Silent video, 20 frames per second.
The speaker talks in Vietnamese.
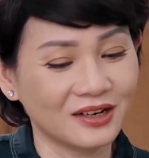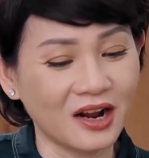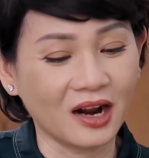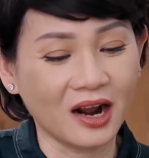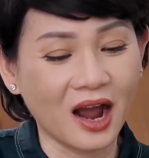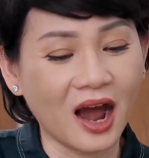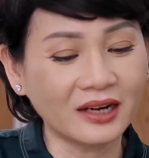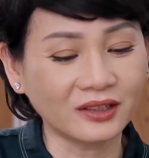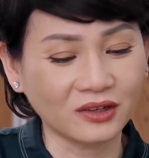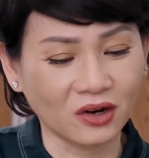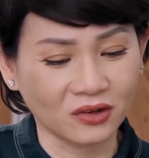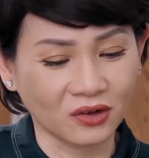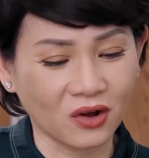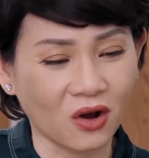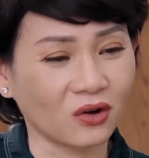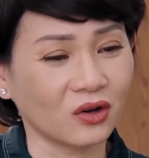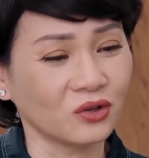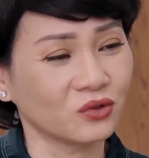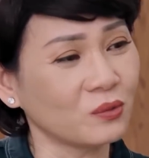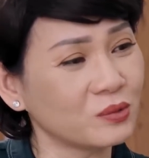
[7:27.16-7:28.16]
gần hết rồi,
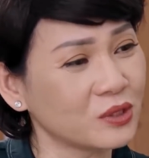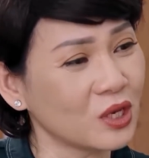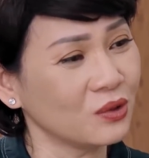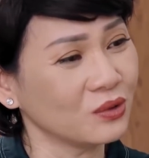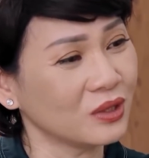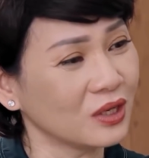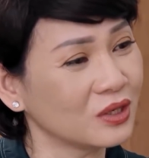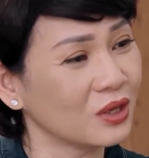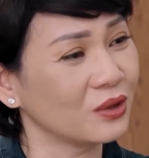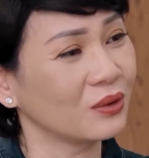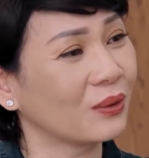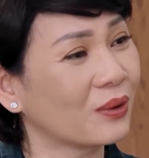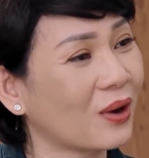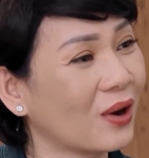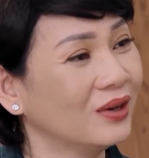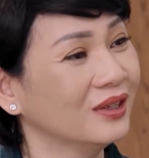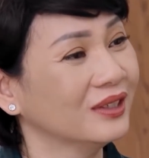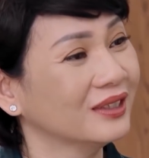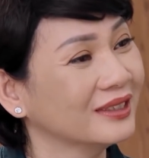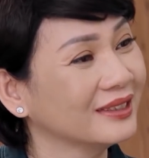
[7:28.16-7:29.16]
còn có chút xíu chứ nhiều đâu
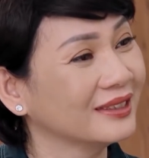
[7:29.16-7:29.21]
con.